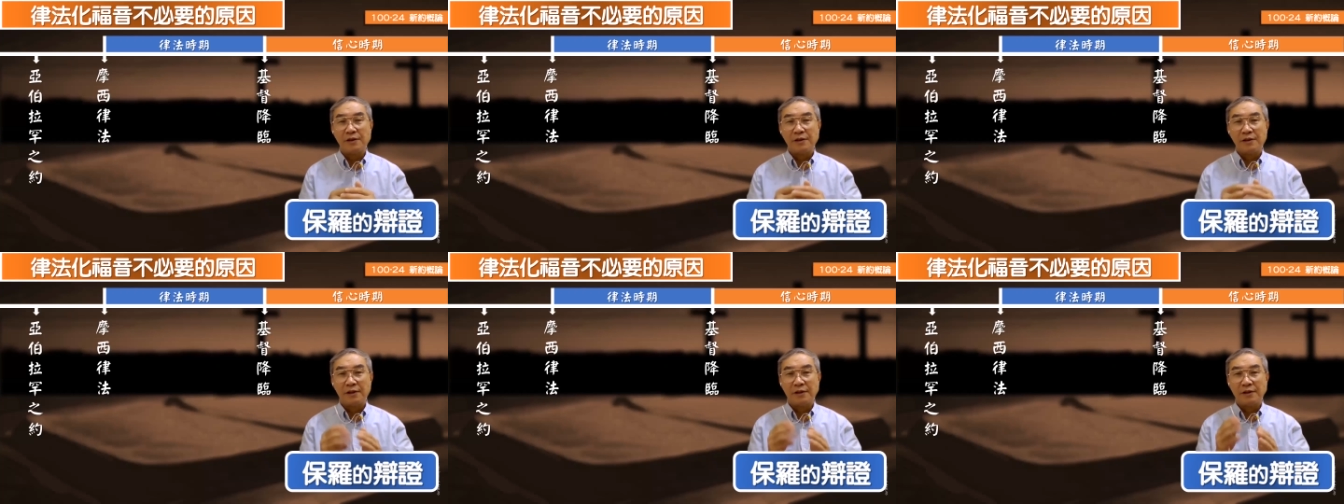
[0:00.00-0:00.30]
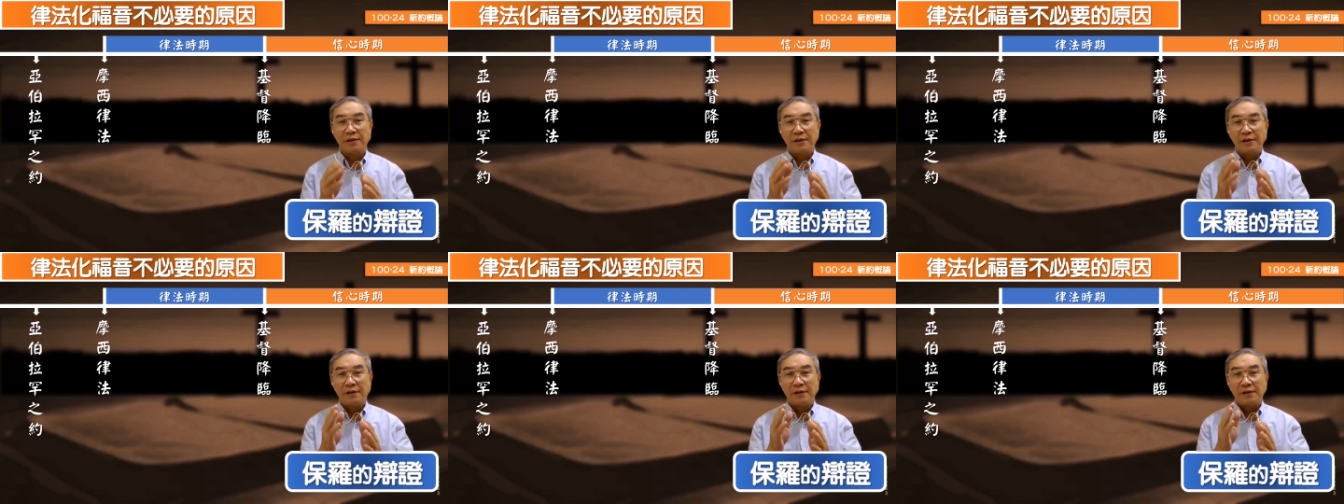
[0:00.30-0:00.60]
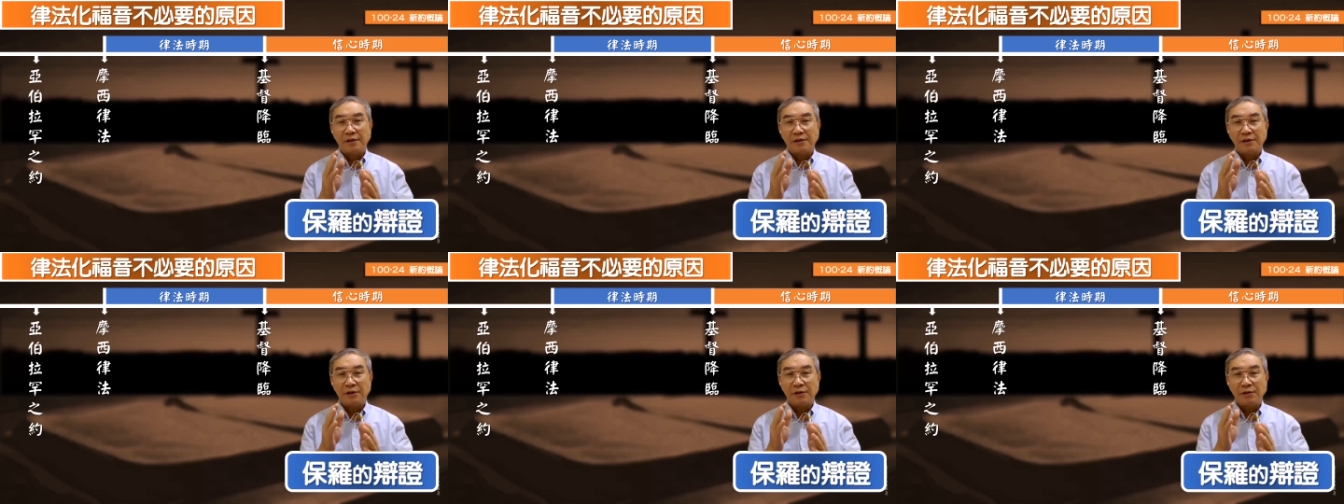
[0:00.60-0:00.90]
那
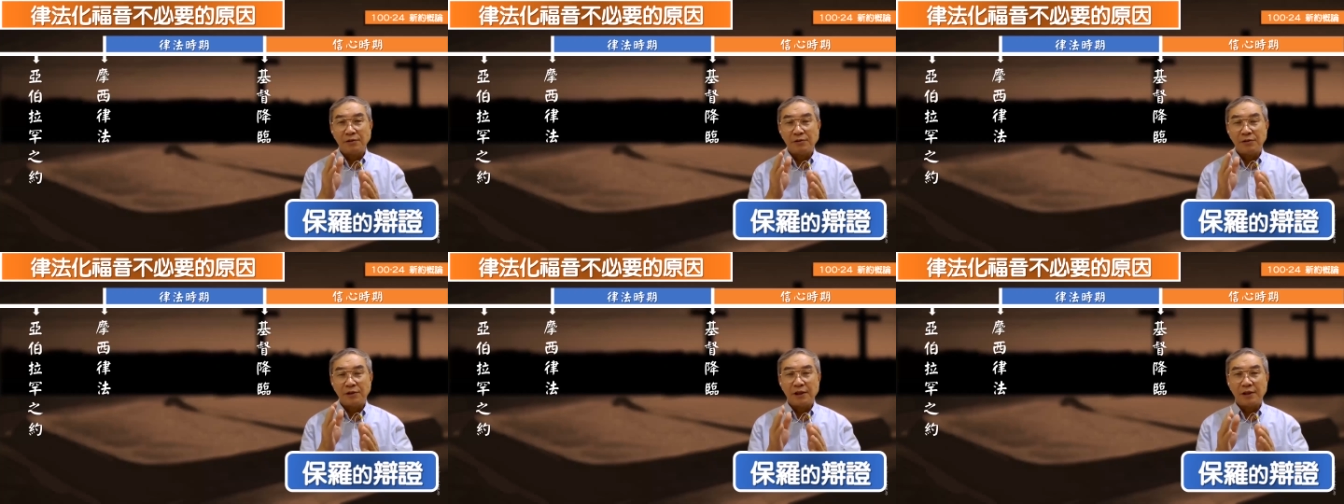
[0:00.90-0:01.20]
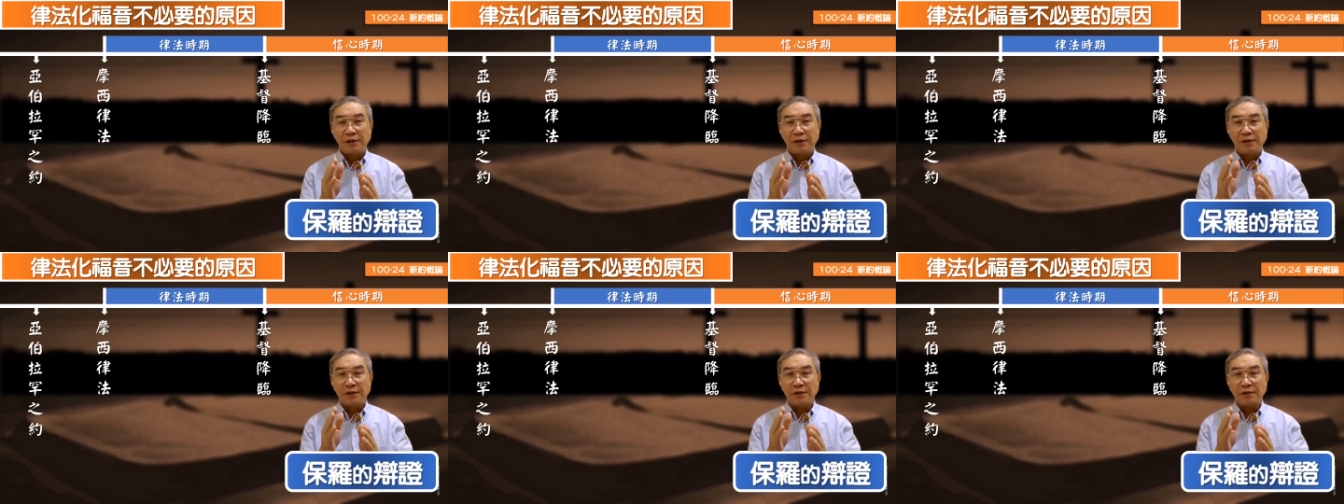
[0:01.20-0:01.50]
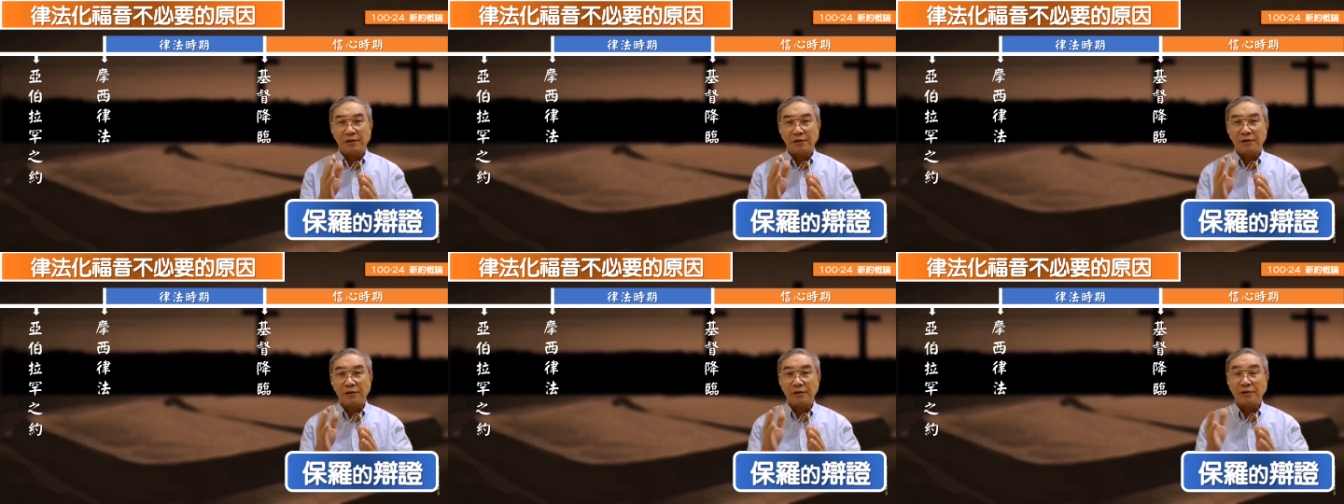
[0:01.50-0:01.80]
基督降临以
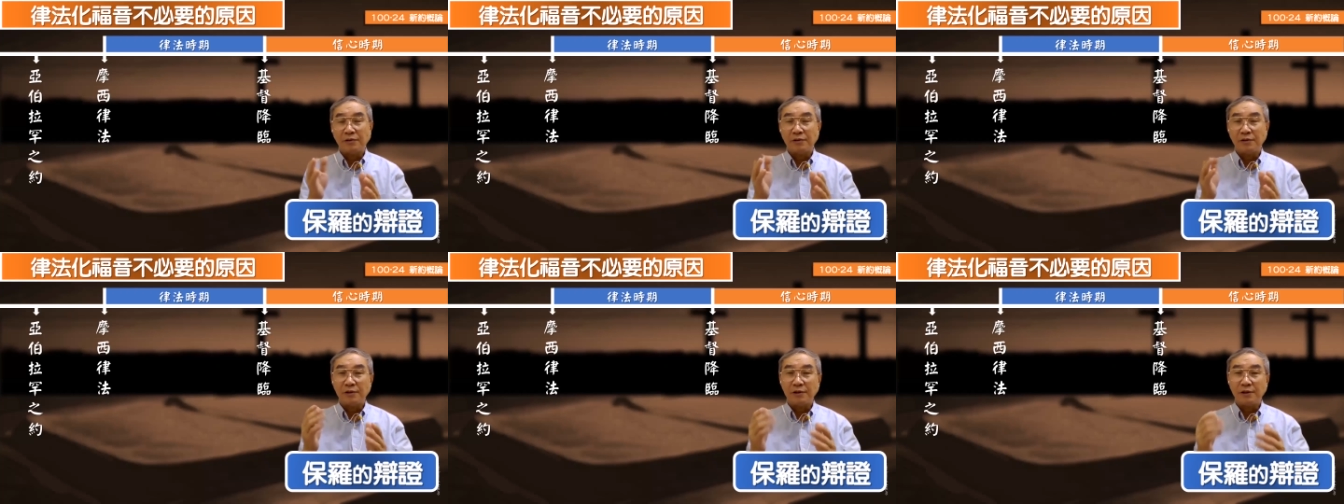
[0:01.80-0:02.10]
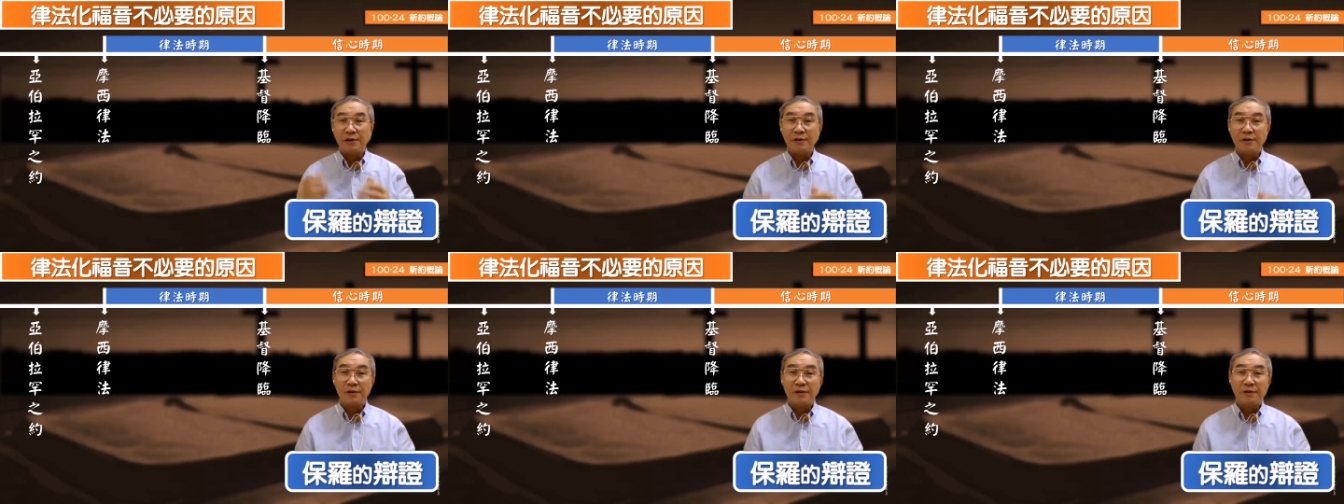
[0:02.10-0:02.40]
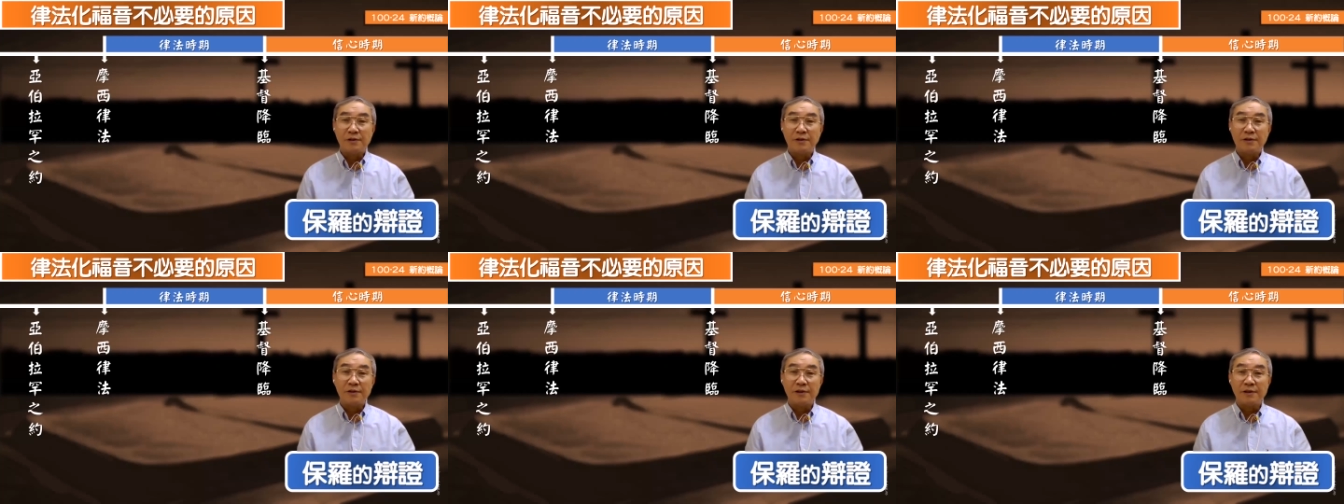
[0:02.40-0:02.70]
后呢，就是信心
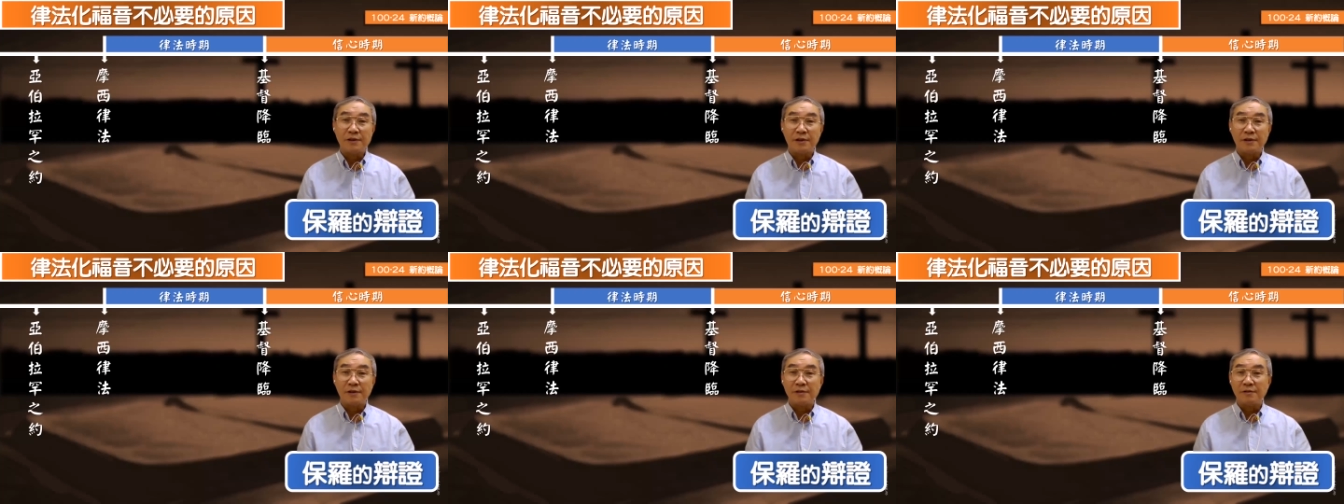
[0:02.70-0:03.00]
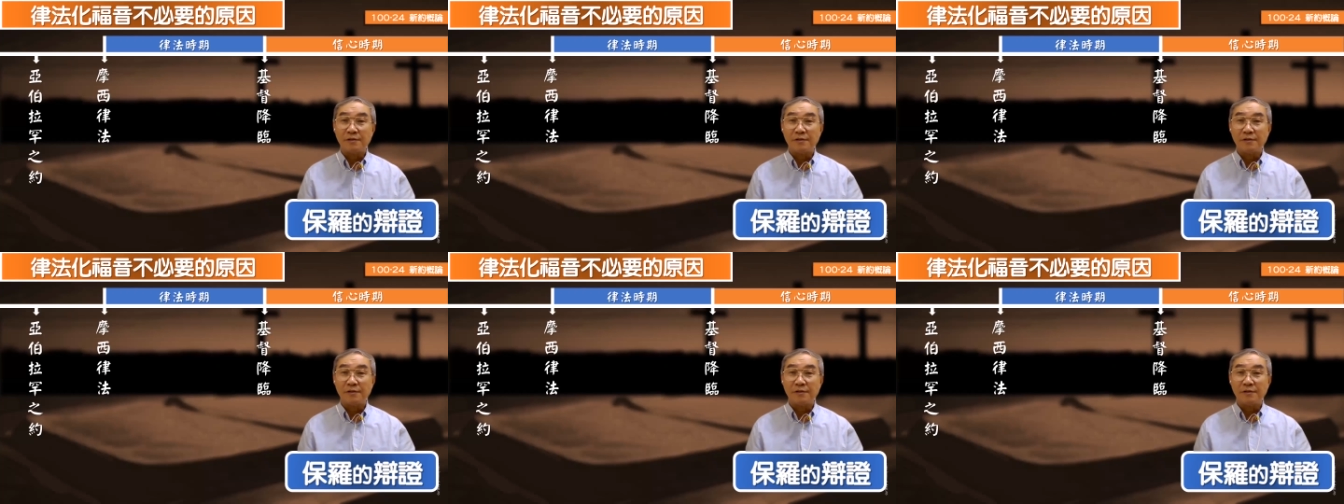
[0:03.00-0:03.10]
时期了。